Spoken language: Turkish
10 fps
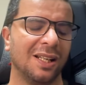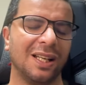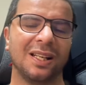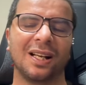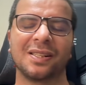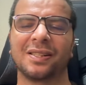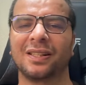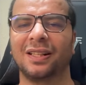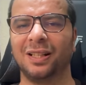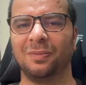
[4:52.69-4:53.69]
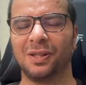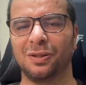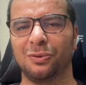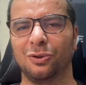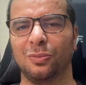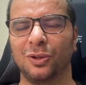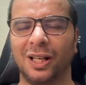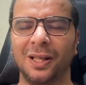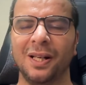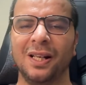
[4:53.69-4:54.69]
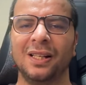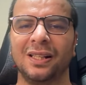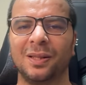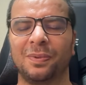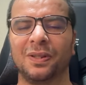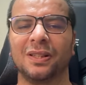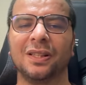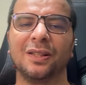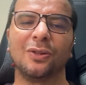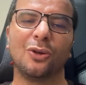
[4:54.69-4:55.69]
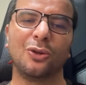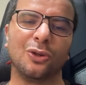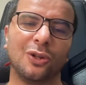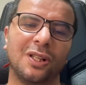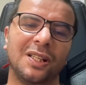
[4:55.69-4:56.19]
Gary Gensler'in gitmesi durumunda Ripple'ın önü,